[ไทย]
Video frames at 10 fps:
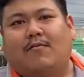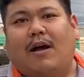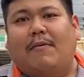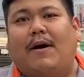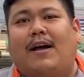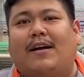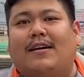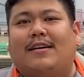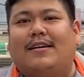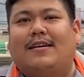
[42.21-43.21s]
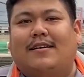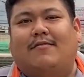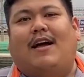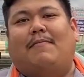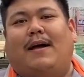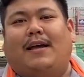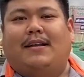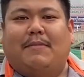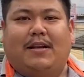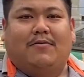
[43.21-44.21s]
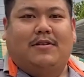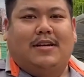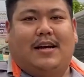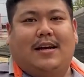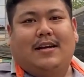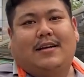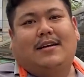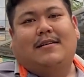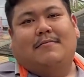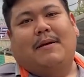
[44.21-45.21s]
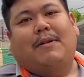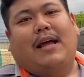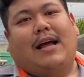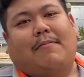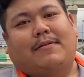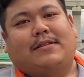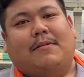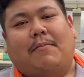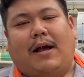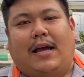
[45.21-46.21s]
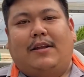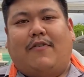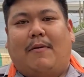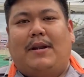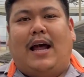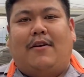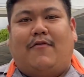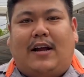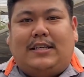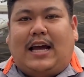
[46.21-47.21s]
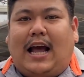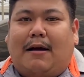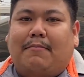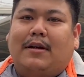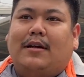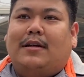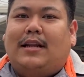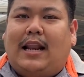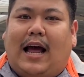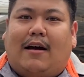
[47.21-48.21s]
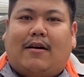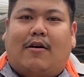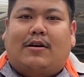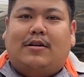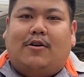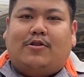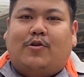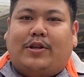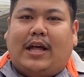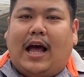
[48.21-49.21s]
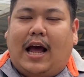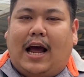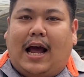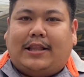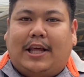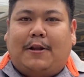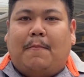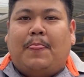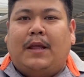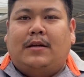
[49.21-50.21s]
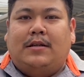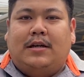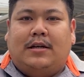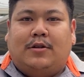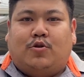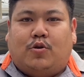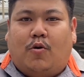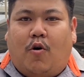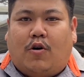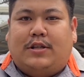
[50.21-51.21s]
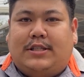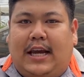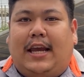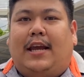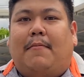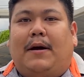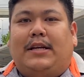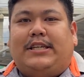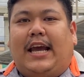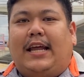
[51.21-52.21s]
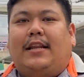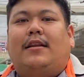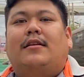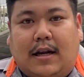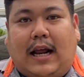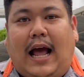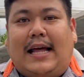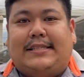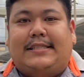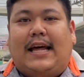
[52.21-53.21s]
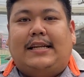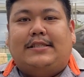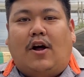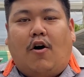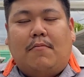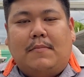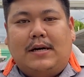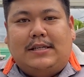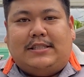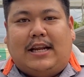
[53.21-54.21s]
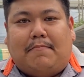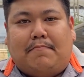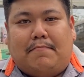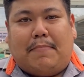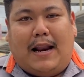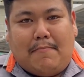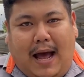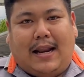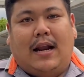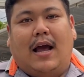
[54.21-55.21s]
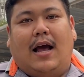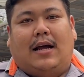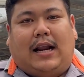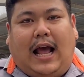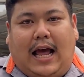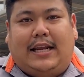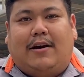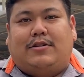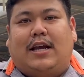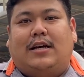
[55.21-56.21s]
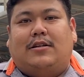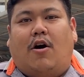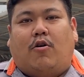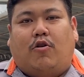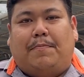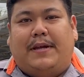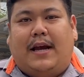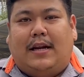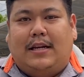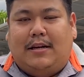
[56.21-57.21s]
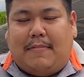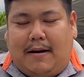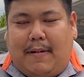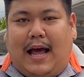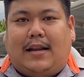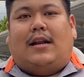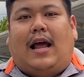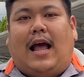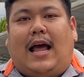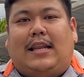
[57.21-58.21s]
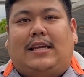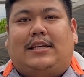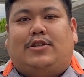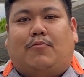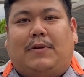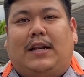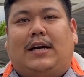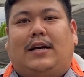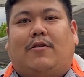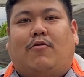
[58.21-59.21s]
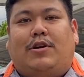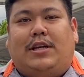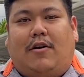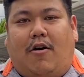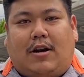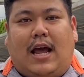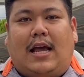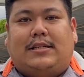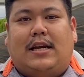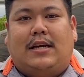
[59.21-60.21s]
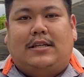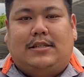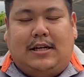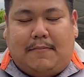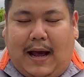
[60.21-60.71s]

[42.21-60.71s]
ไวปะไวไปไม่รู้เรื่องไม่เป็นไรครับสำหรับใครที่ฟังไม่ทันฟังช้าครับด้านหลังเราคือรถ Toyota Artisหนึ่งจุดหกจี Minor Changeราคา สี่แสนสองหมื่นเจ็ดพัน บาทราคาเดียวใช้เงินออกรถเพียง หนึ่งพัน บาทราคานี้จบได้เลยคนเดียวออกได้ใช้เงิน หนึ่ง